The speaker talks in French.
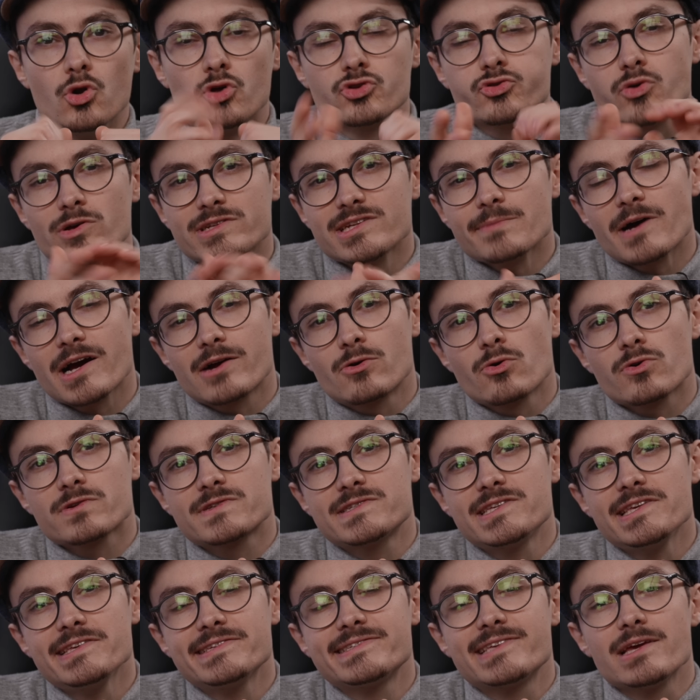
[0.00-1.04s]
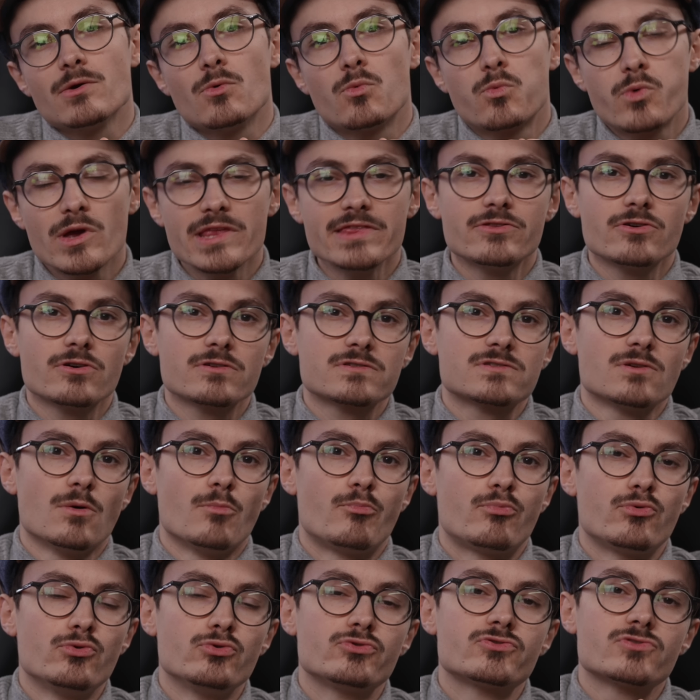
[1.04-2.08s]
Le troisième raccourci c'est Windows
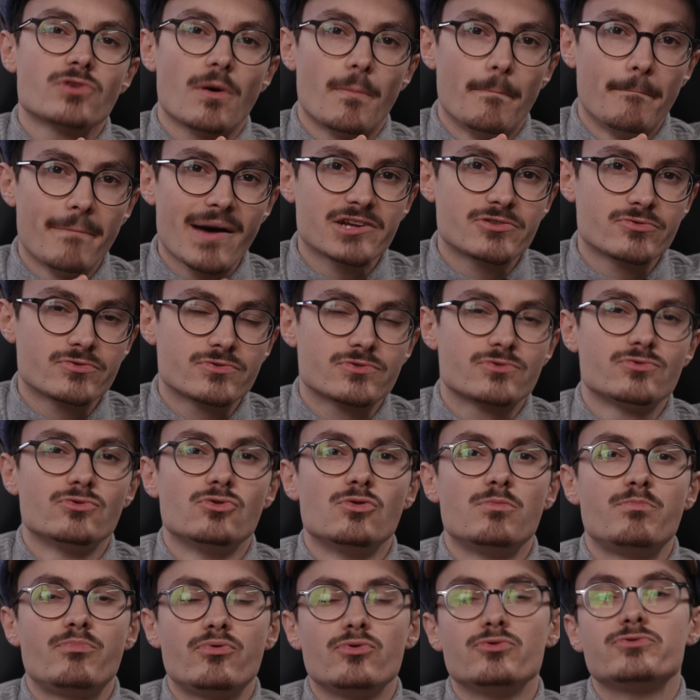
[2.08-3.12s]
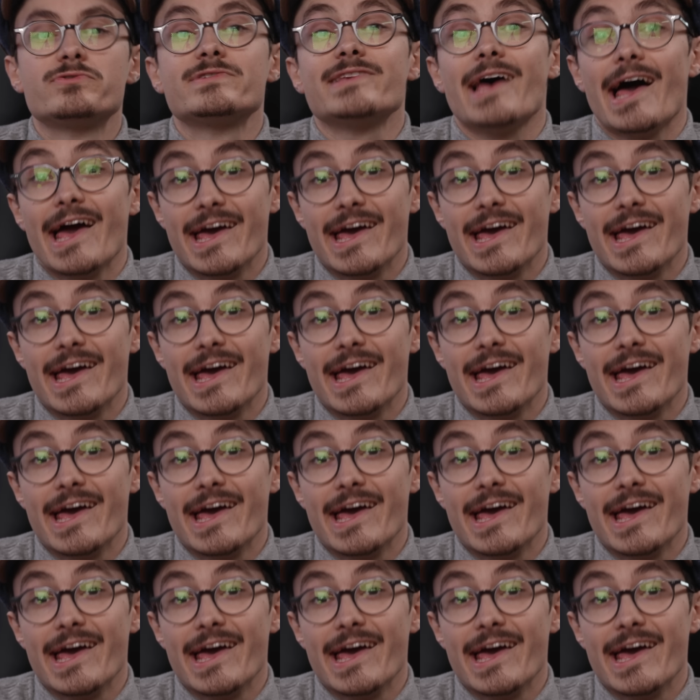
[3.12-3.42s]
plus majuscule plus